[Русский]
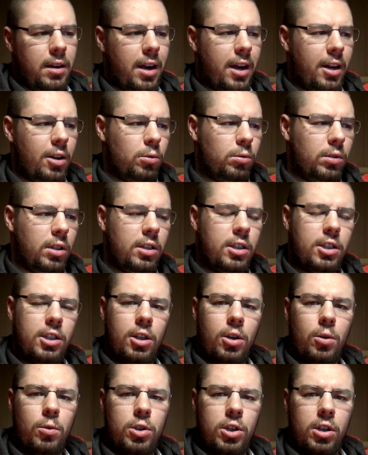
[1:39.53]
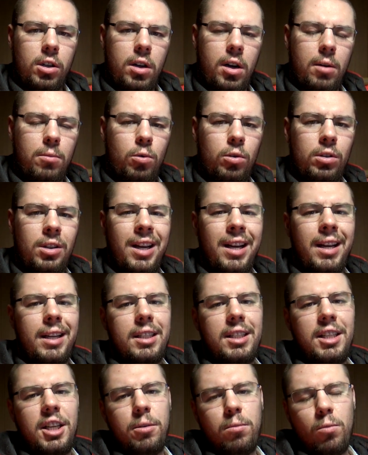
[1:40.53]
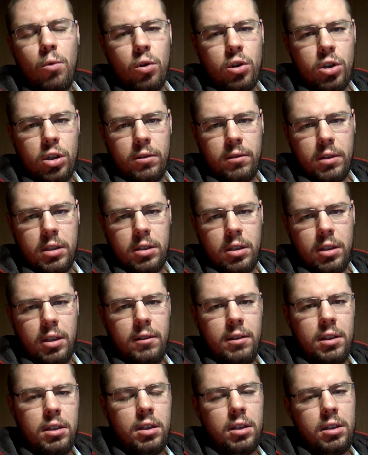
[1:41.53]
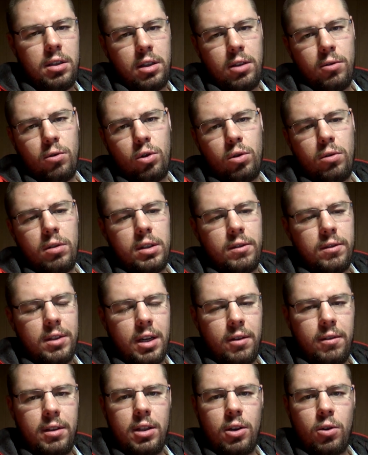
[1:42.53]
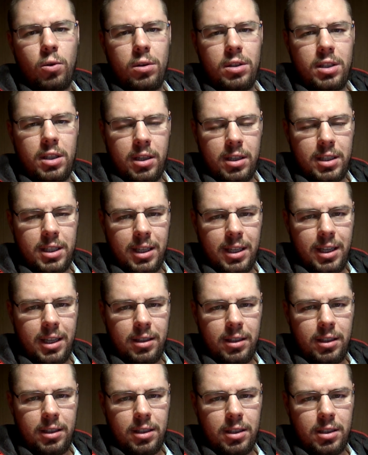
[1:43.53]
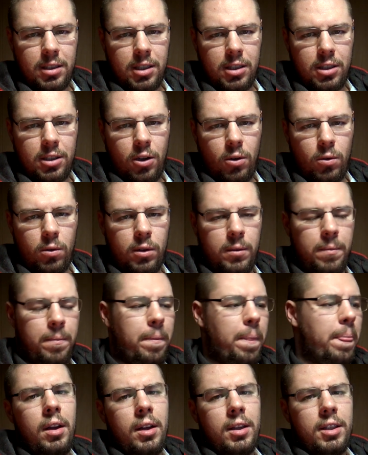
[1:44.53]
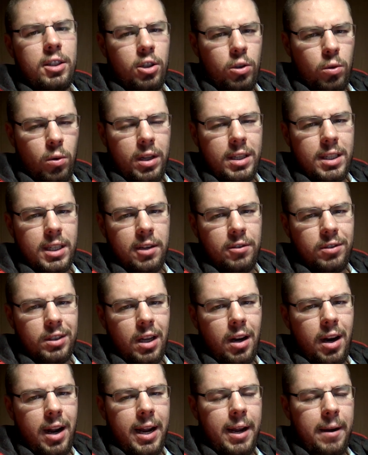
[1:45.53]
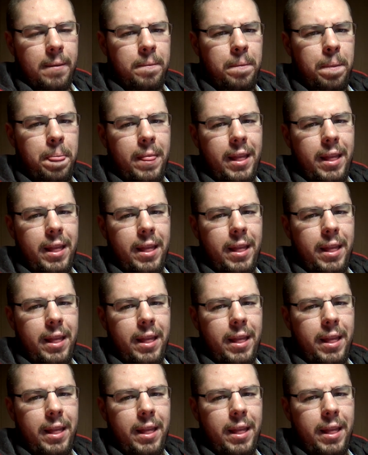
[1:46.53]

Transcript: а лютинизирующий гормон не может восстановиться из-за того, что у вас в крови находится экзогенный тестостерон. Ситуация вторая.